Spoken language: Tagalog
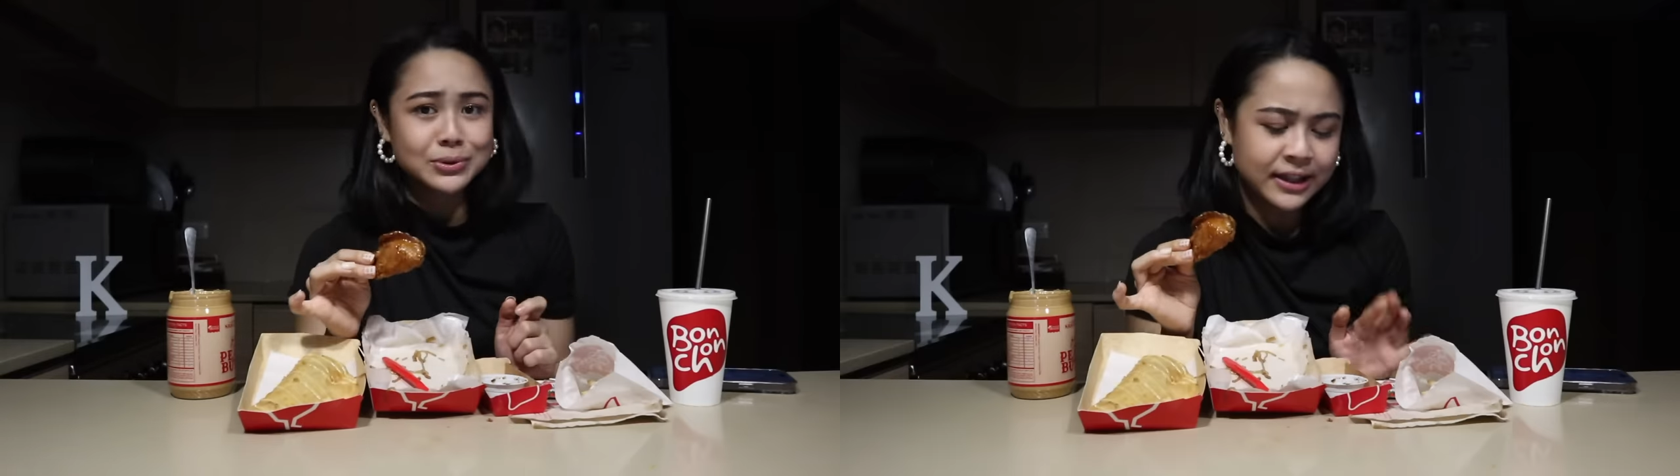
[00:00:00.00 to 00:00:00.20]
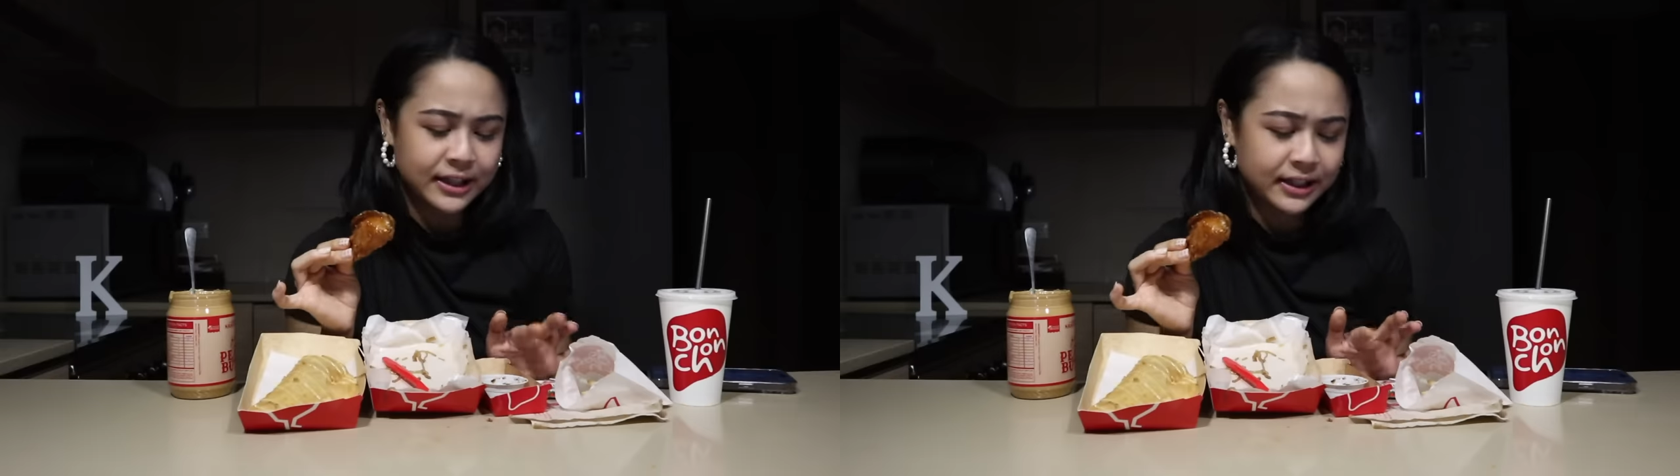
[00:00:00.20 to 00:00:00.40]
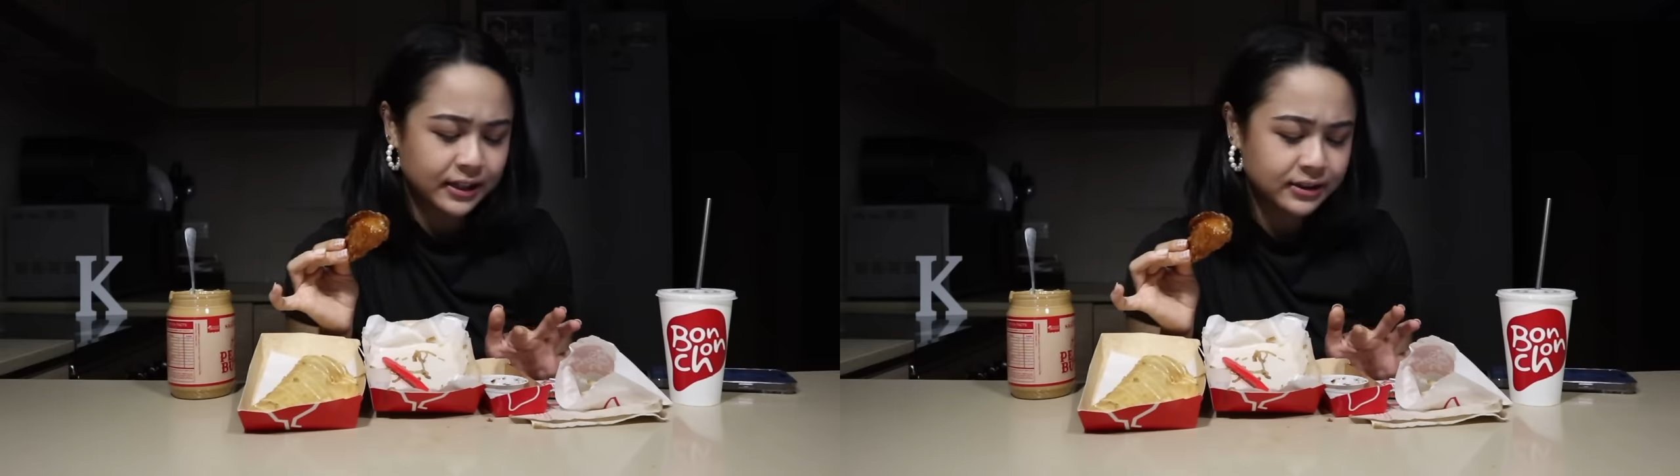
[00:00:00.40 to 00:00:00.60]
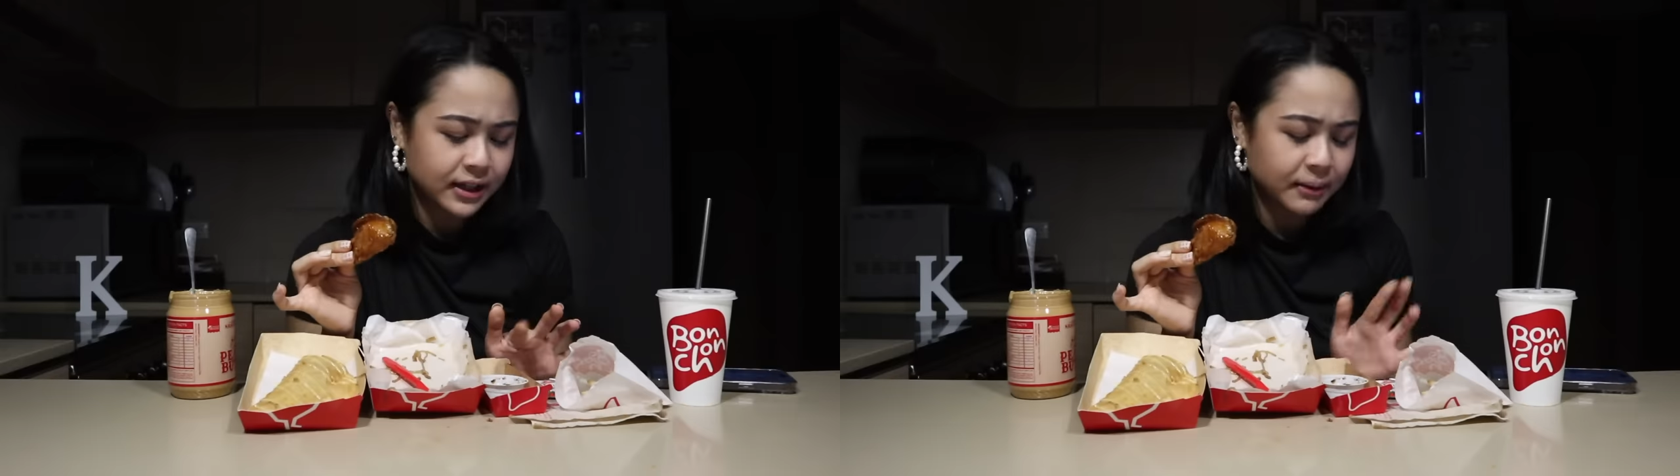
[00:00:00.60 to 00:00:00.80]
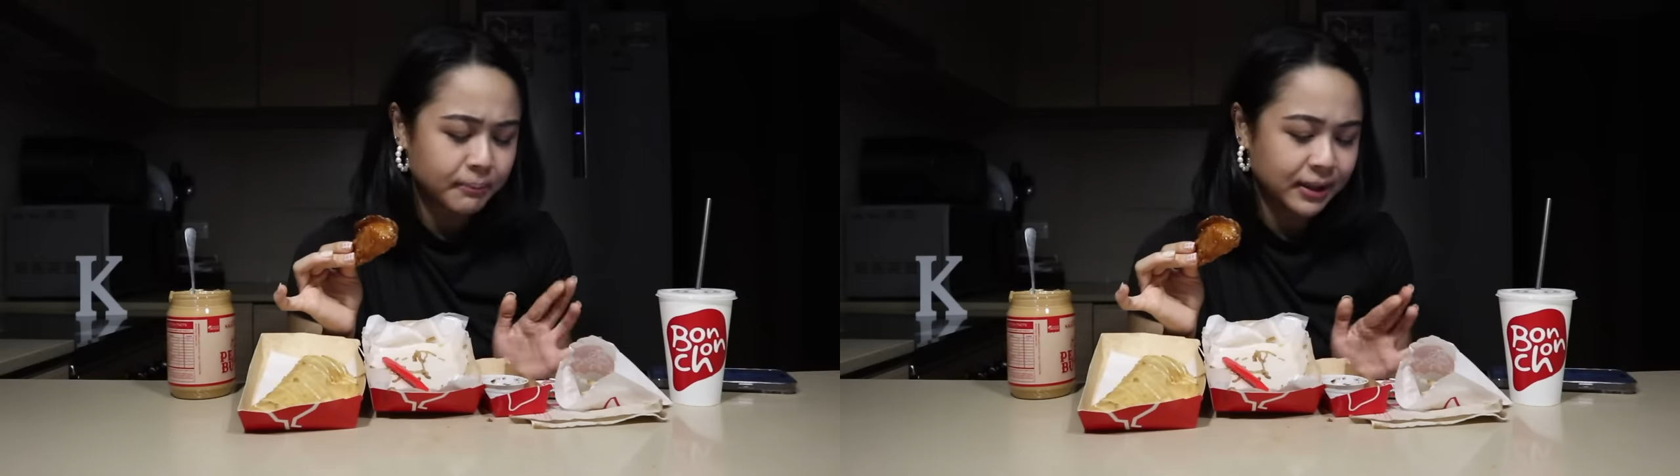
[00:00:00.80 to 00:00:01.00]
kay
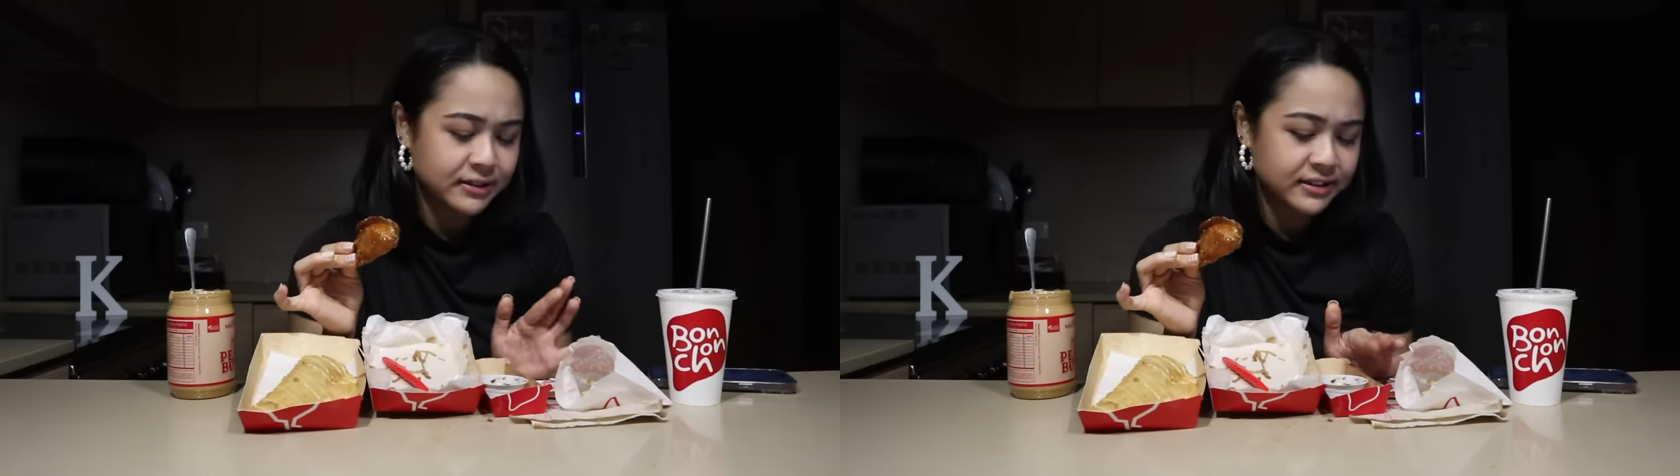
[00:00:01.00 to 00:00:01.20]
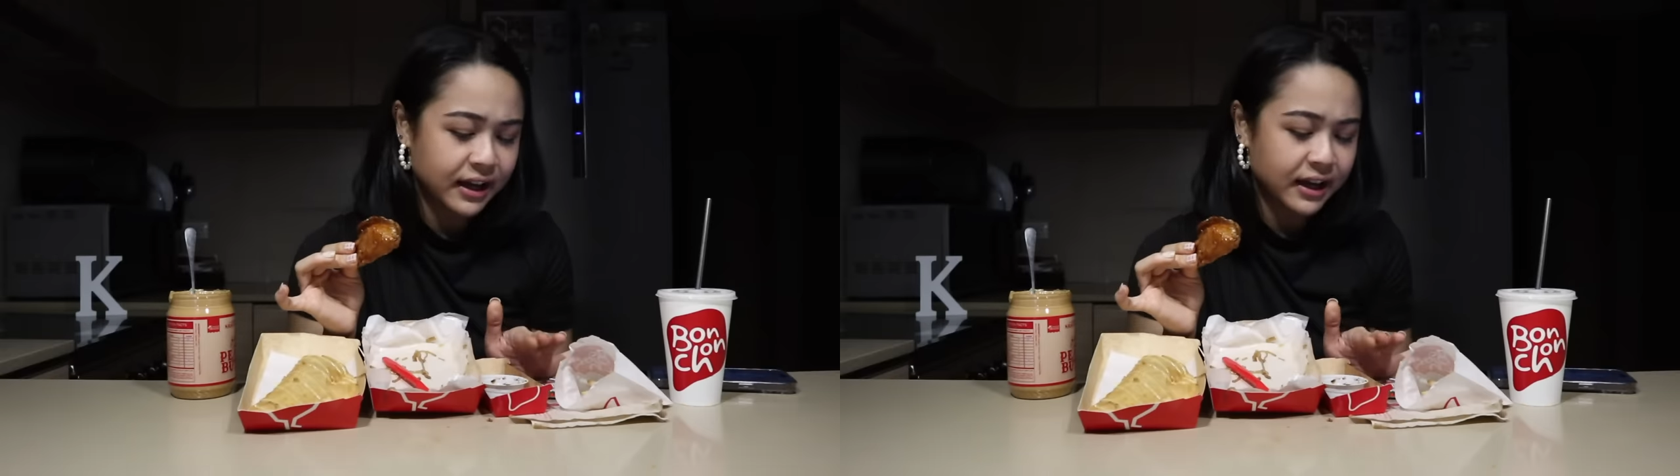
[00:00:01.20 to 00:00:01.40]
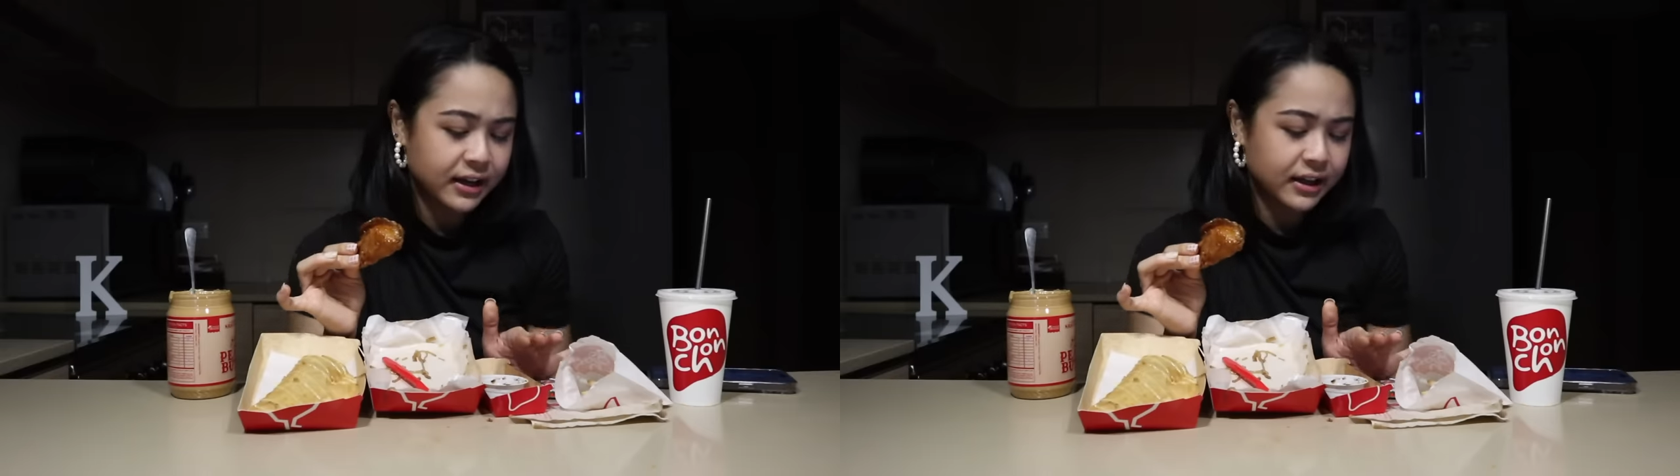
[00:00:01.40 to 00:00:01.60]
gandang bansa.